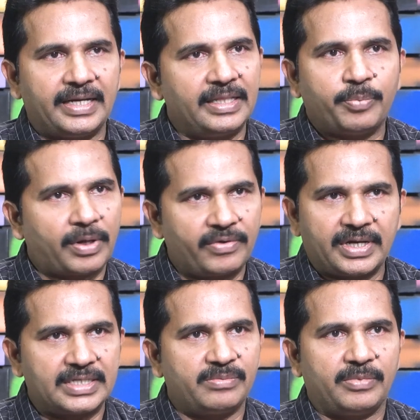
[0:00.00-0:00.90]
అనేది ఇప్పుడు
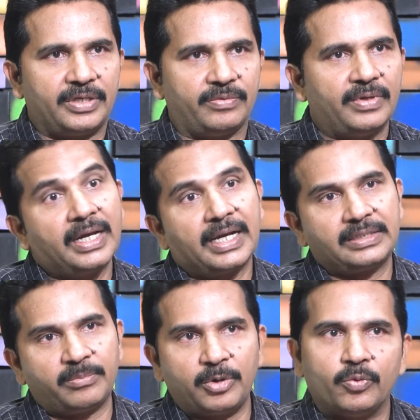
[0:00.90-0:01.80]
అవకాశం లేదు
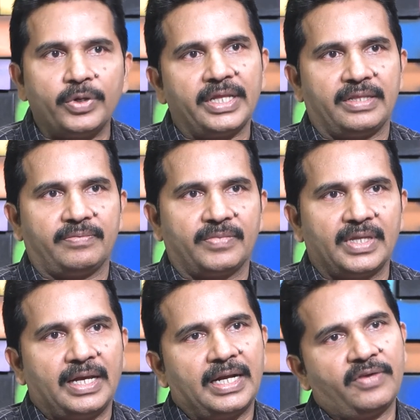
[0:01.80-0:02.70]
గతంలో ఉండేది
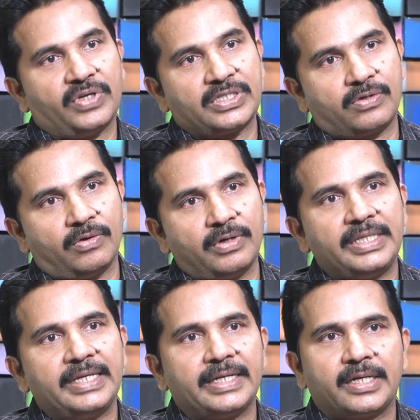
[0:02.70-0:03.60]
అంటే ఫస్ట్లో
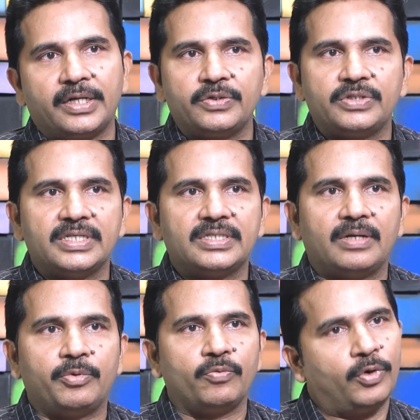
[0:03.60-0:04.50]
ఇది ఇంట్రడ్యూస్
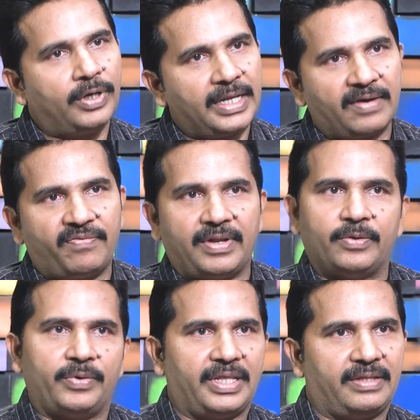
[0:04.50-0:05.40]
చేసినప్పుడు ఓన్లీ
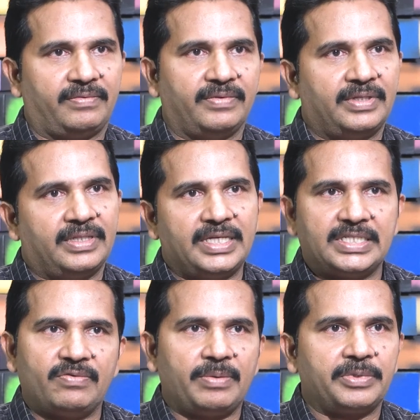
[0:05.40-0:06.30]
ఆఫ్లైన్ ఉండేది
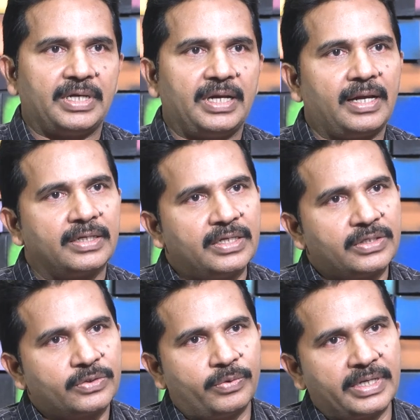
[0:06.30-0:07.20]
దేశవ్యాప్తంగా
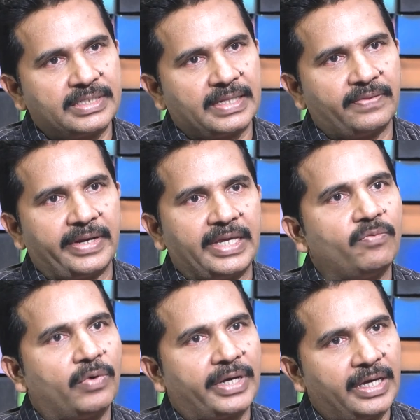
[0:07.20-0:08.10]
స్టూడెంట్స్ అందరికీ
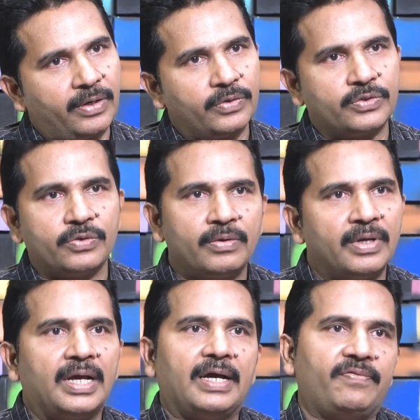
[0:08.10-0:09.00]
ఒకే రోజు
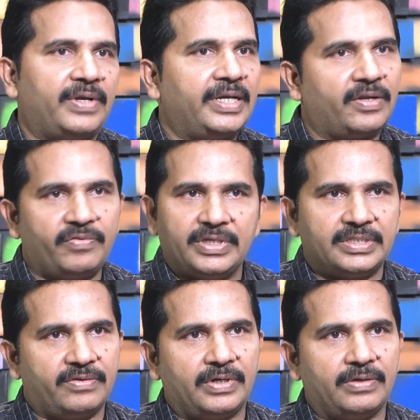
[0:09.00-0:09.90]
ఆఫ్లైన్
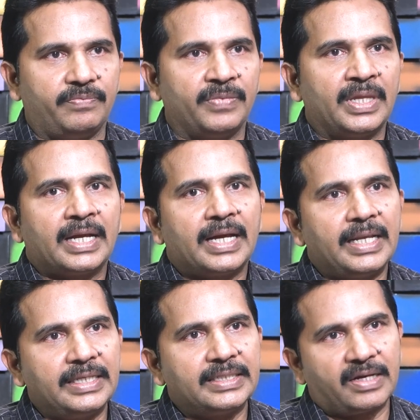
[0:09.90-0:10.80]
నిర్వహించేవాళ్ళు
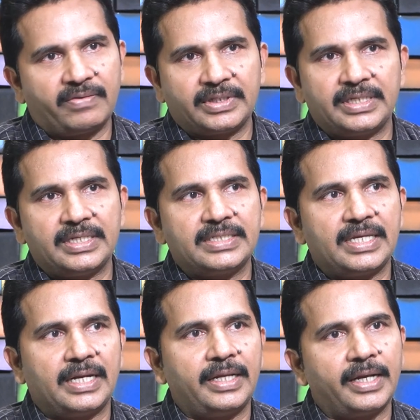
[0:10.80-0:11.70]
కానీ తర్వాత ఏం
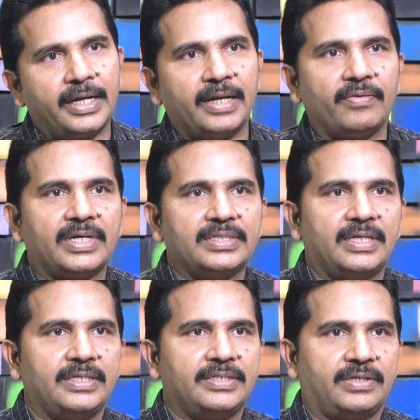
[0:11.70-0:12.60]
చేశారంటే రెండు
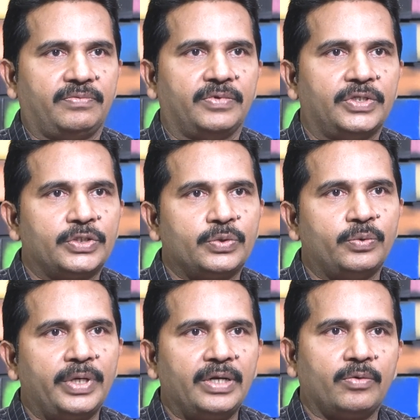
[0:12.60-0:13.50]
అవకాశాలు ఇచ్చారు
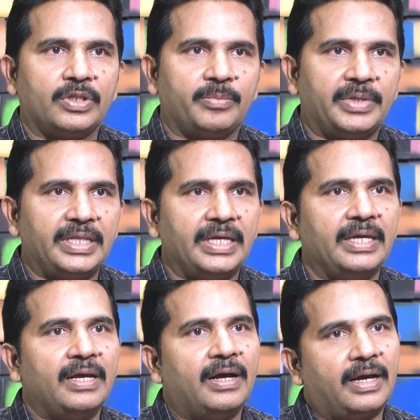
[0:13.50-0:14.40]
స్టూడెంట్ కొంతమంది
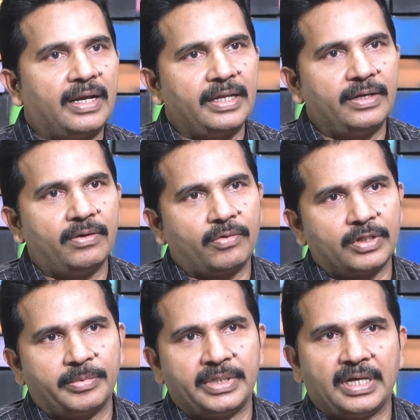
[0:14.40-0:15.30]
ఆన్లైన్లో
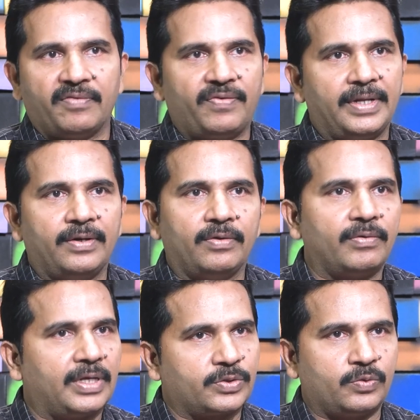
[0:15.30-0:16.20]
కొంతమంది ఆఫ్లైన్లో
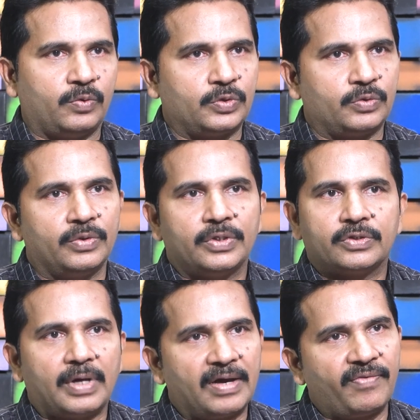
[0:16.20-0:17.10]
రాసుకోవచ్చు
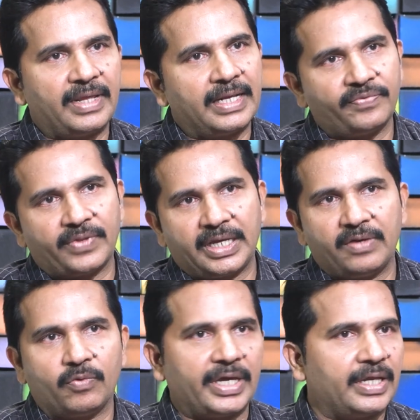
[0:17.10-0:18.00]
సో ఆఫ్లైన్
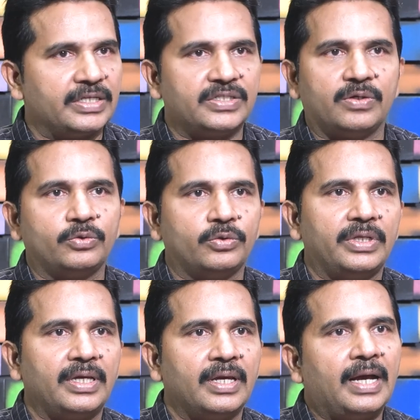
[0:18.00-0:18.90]
అందరికీ ఒకే రేట్
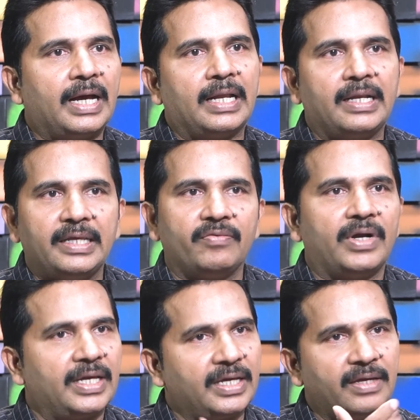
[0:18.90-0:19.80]
జరుగుతుంది ఆన్లైన్
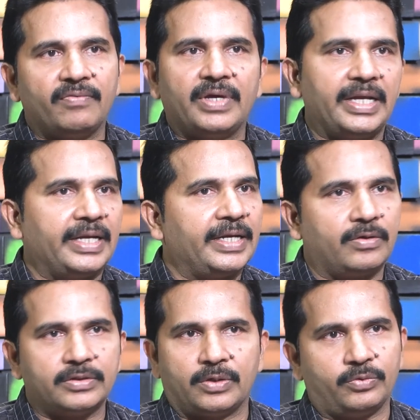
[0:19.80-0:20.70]
వాళ్ళకి వేరే
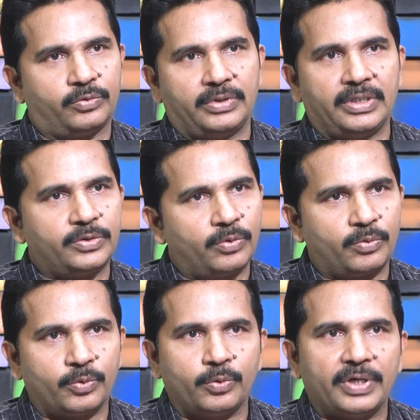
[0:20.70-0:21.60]
డేట్లో జరుగుతుంది సో
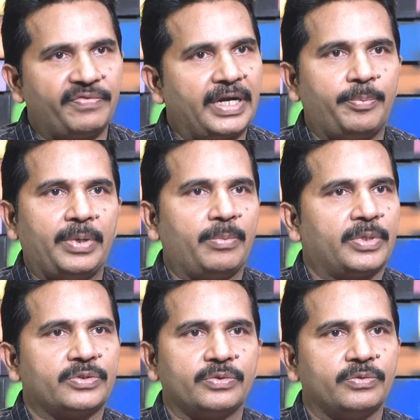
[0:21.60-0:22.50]
టూ డిఫరెంట్
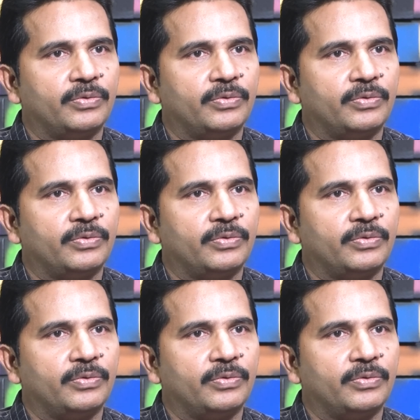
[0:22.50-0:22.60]
పేపర్స్